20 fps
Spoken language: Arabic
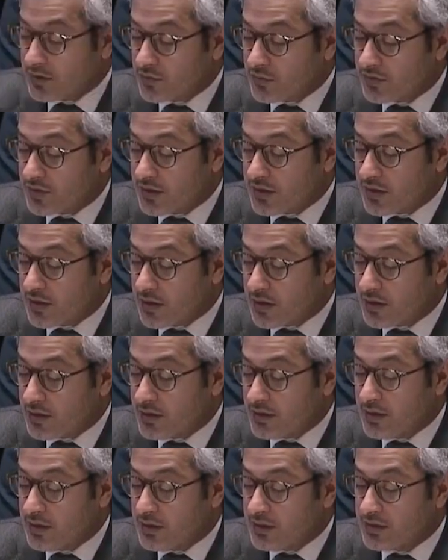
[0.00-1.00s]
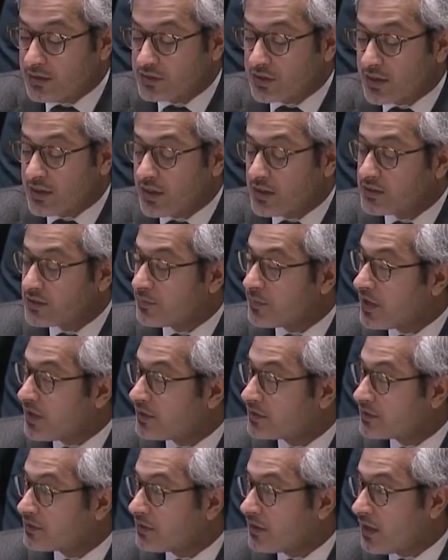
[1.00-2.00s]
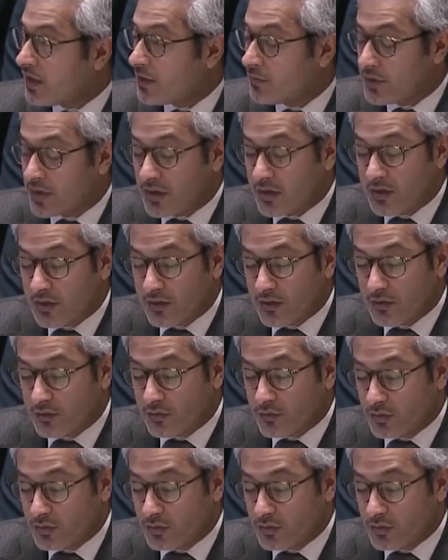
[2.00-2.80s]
وحثهم على التجاوب مع جهود السلام